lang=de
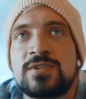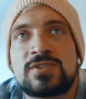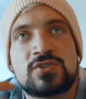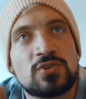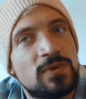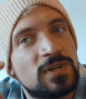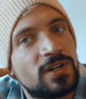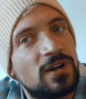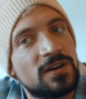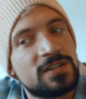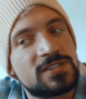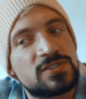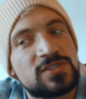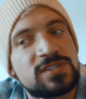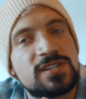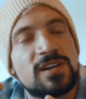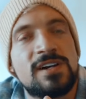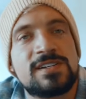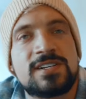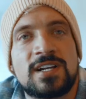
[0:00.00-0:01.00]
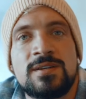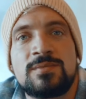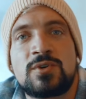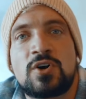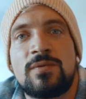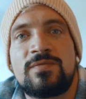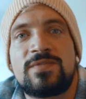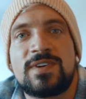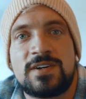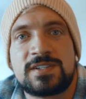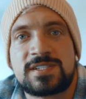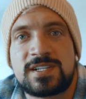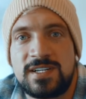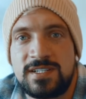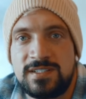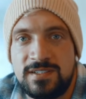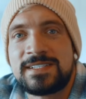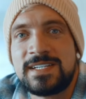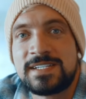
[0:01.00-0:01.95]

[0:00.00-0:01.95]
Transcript: und somit kannst du es dir halt dann im Kopf ausrechnen.